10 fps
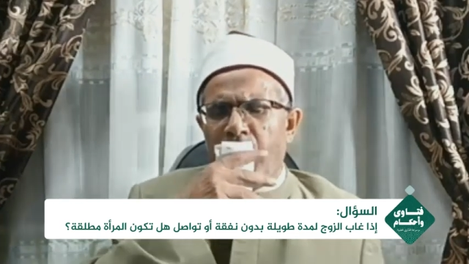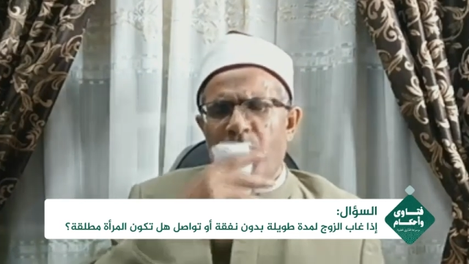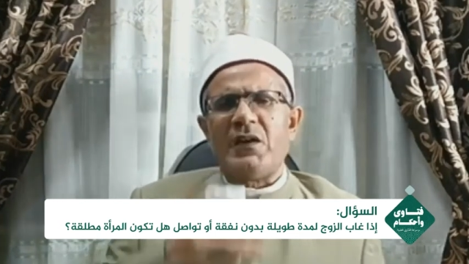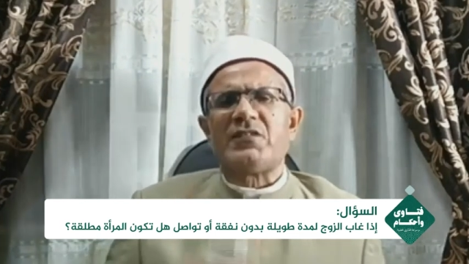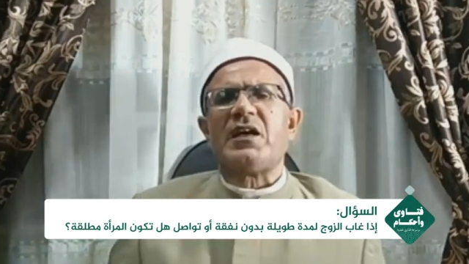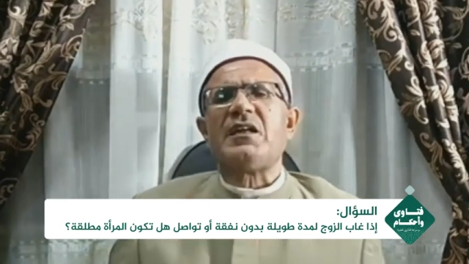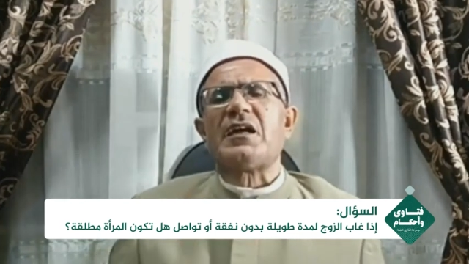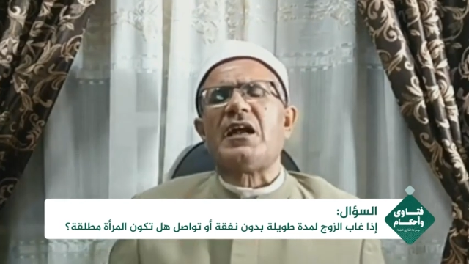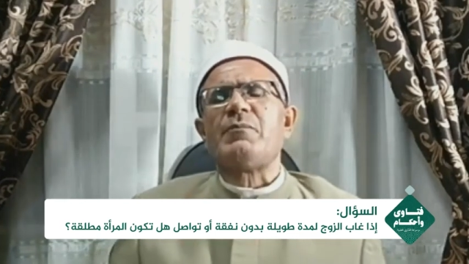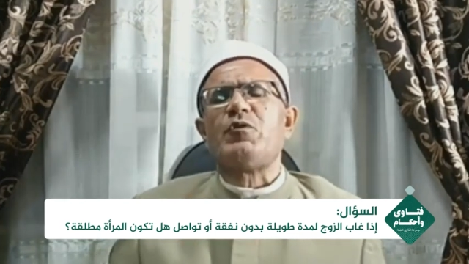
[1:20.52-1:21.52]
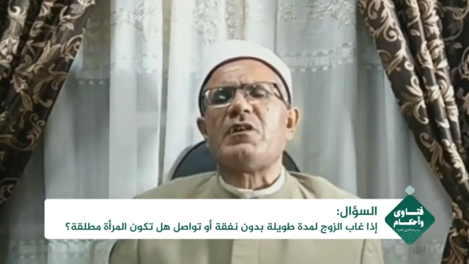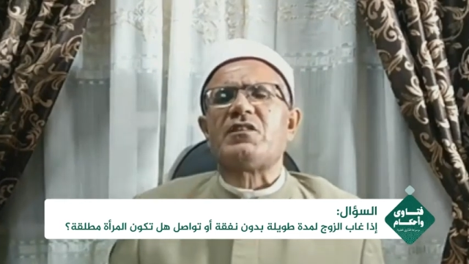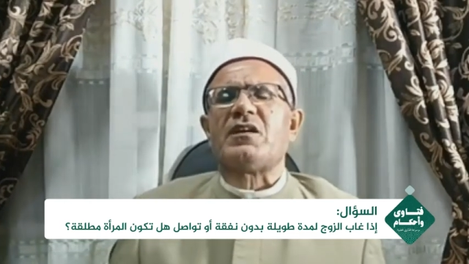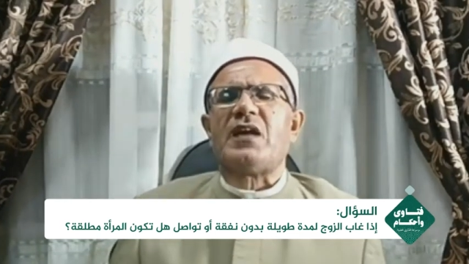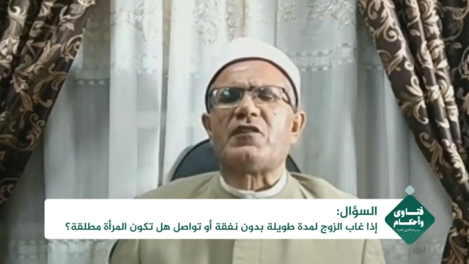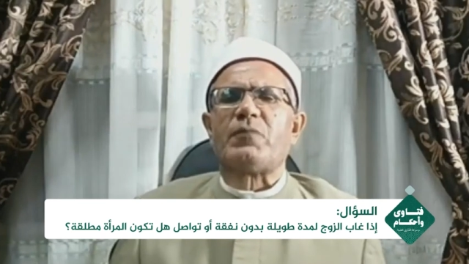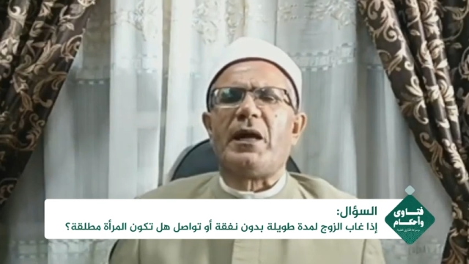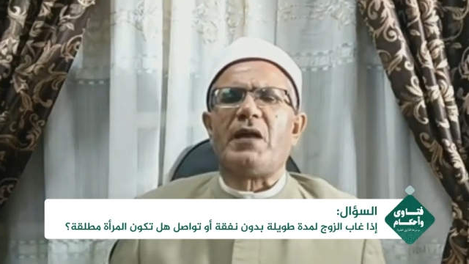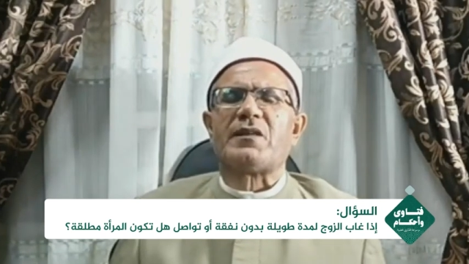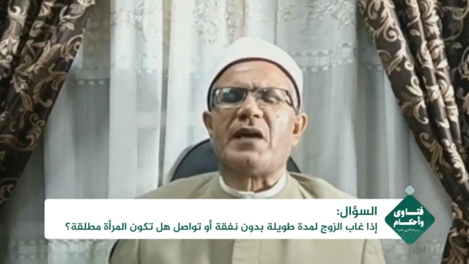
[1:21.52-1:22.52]
ولذلك لم يجز الله
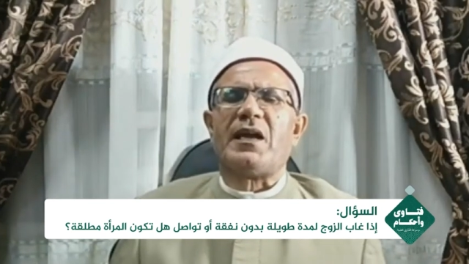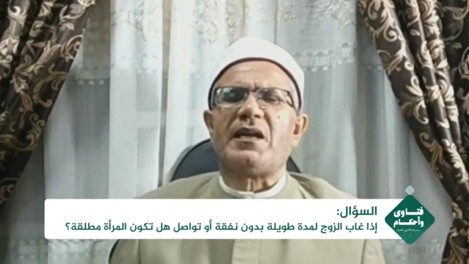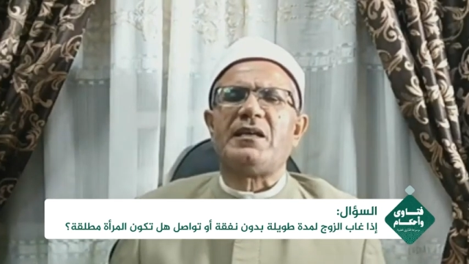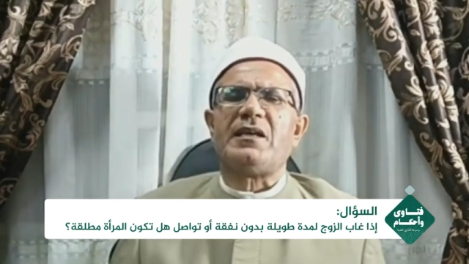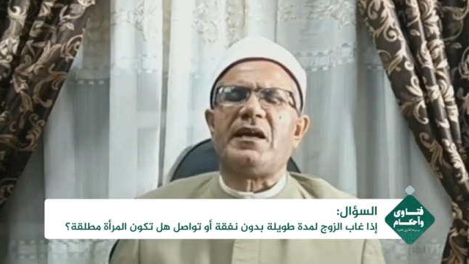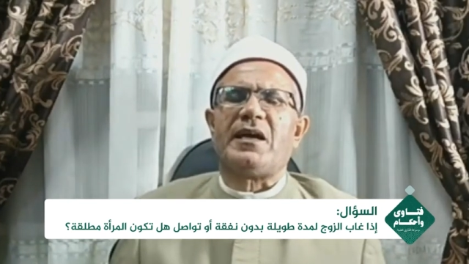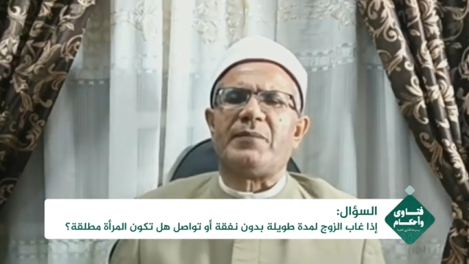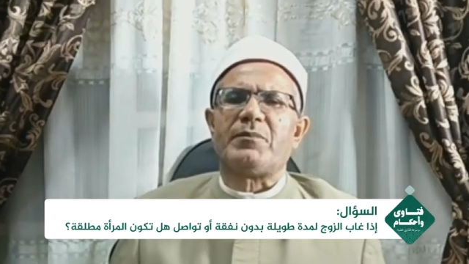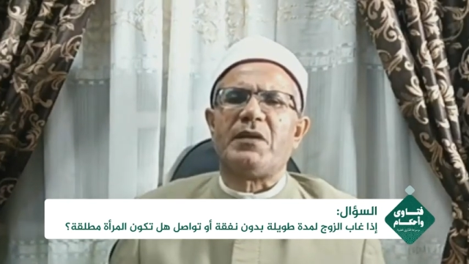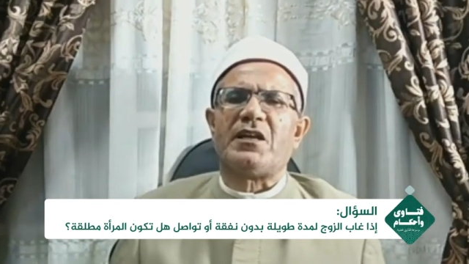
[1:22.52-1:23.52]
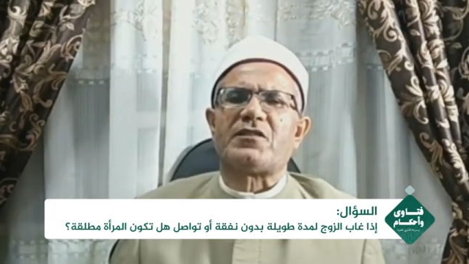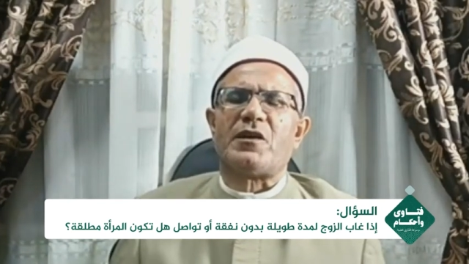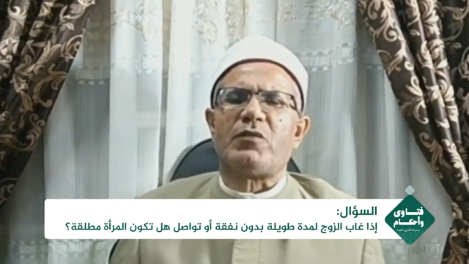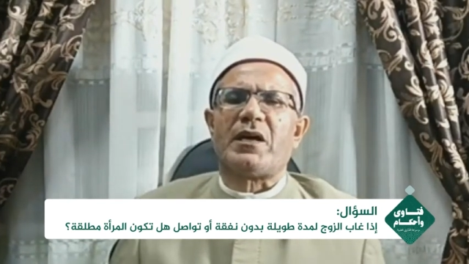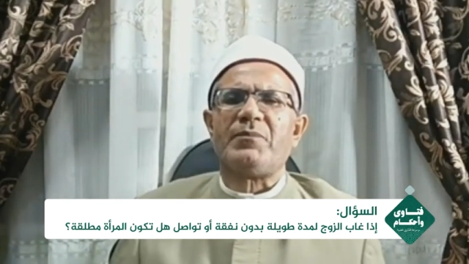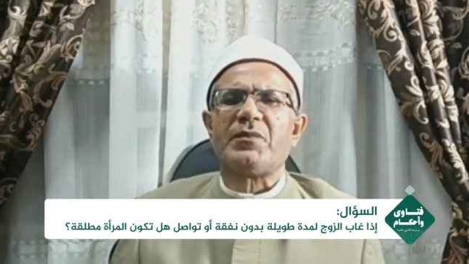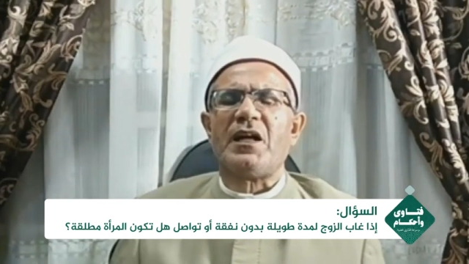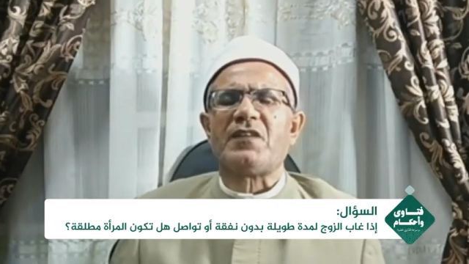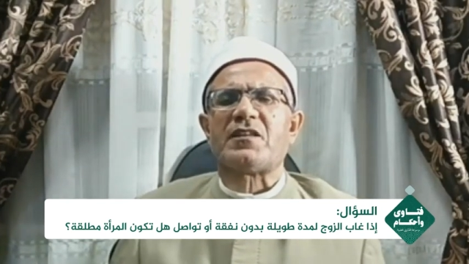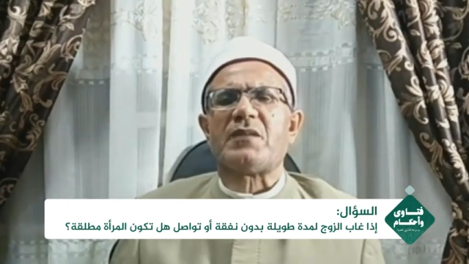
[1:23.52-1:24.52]
سبحانه وتعالى الإيلاء من الزوجة
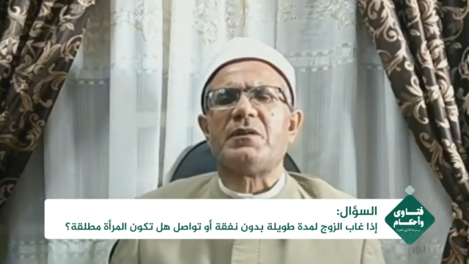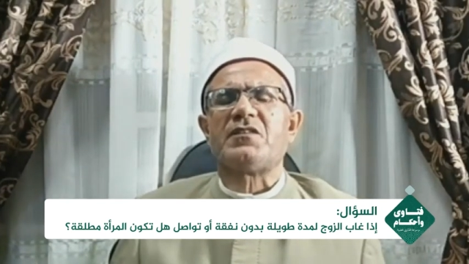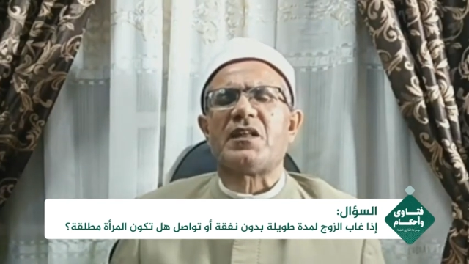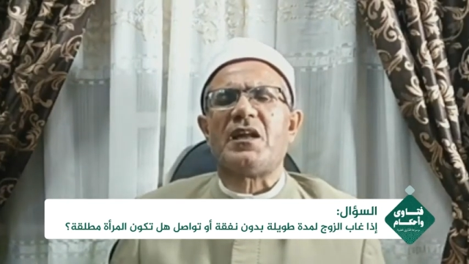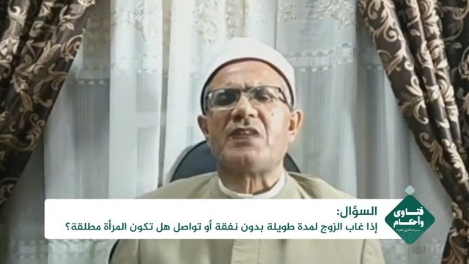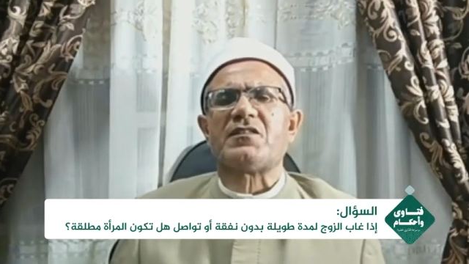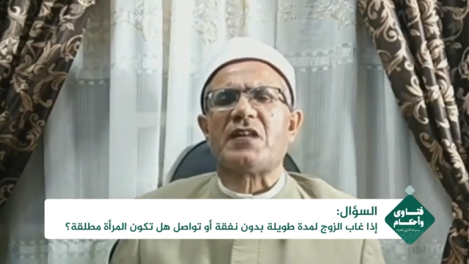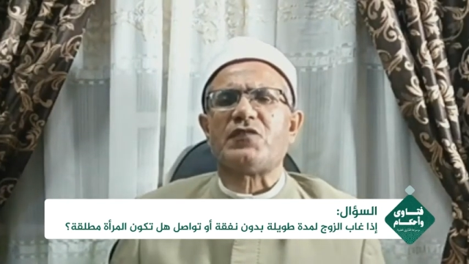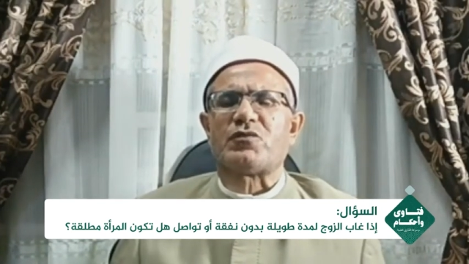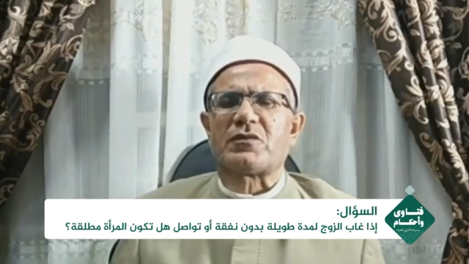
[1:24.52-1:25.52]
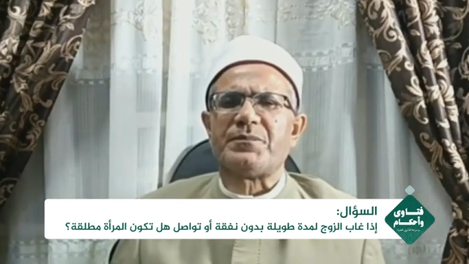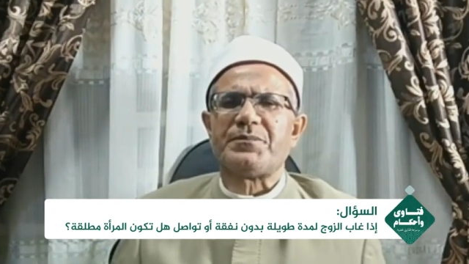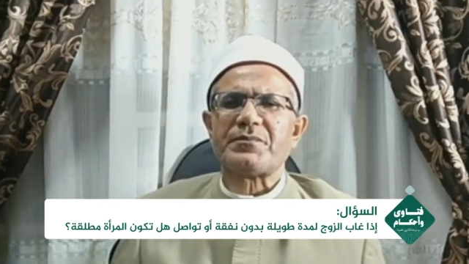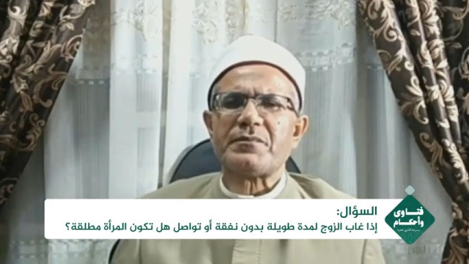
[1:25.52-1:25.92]
أكثر من ثلاثة أشهر